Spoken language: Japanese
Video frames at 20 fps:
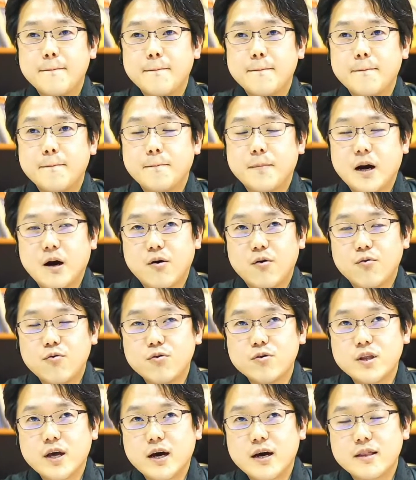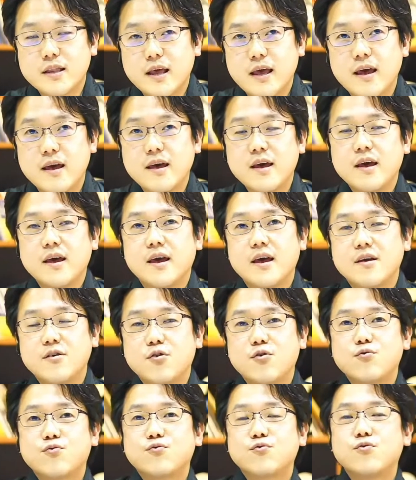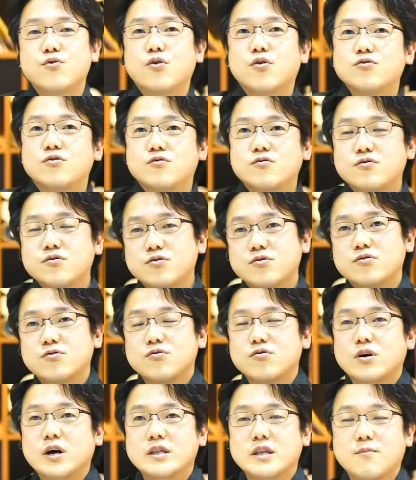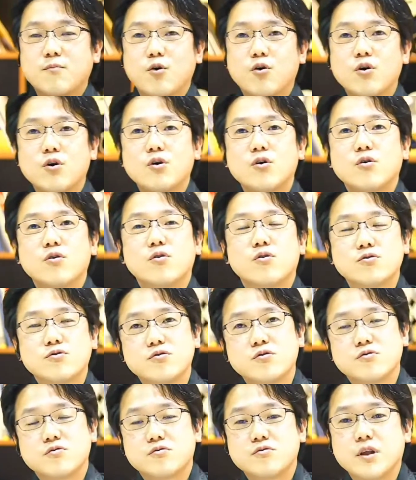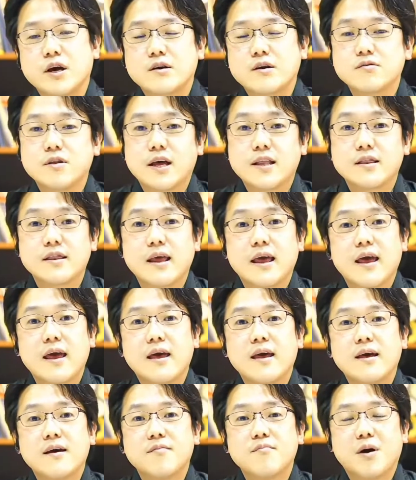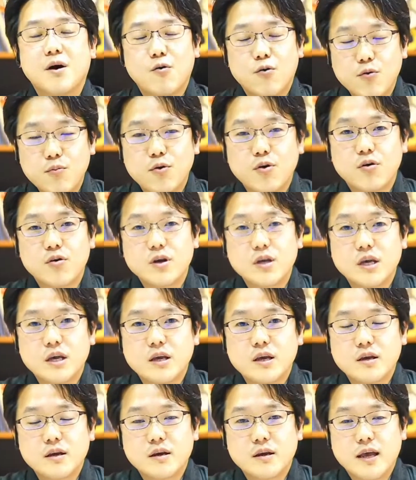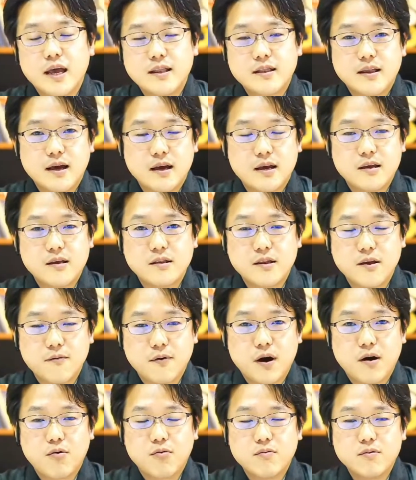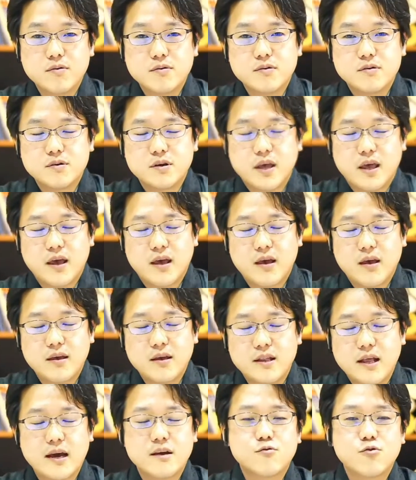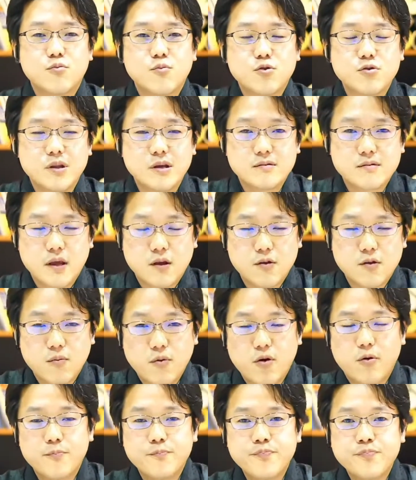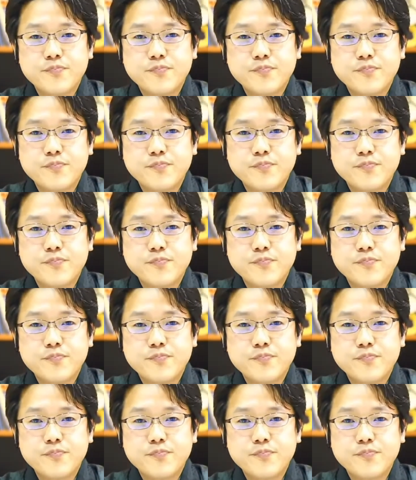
まあ、オーダーで洋服を作るという方もほとんど少なくなって、まあ、ほぼ現代では、えー、いないと思うんですけども、